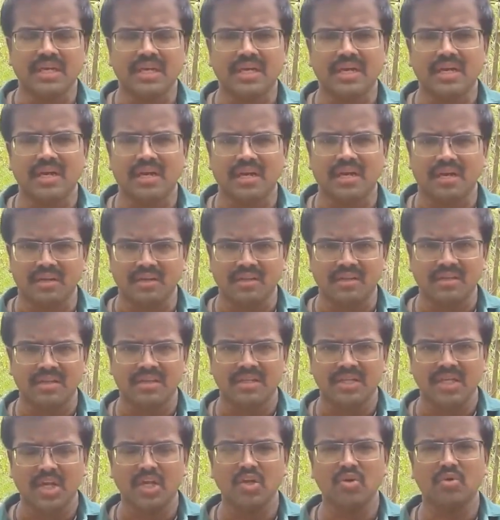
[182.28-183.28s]
ఇంకా
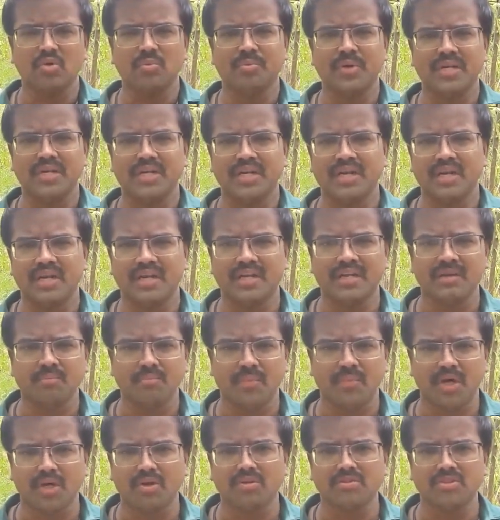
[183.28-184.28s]
ఎలుగుబంటి కానీ
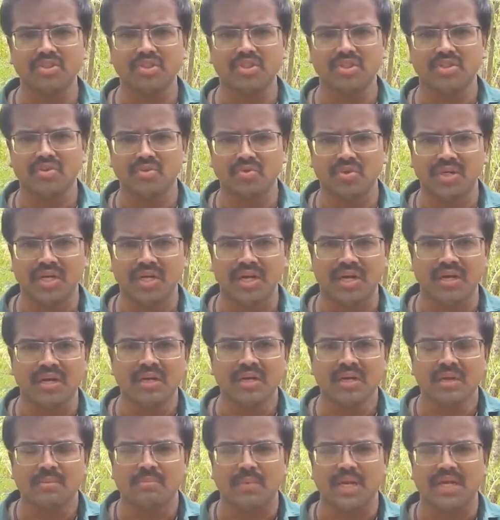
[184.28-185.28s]
మరో చిరుత కూడా
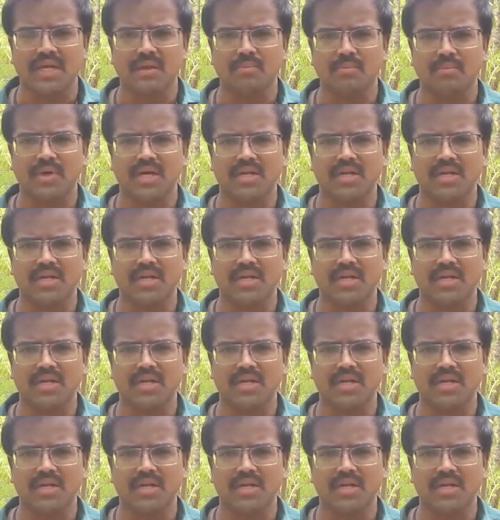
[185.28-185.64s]
మెట్ల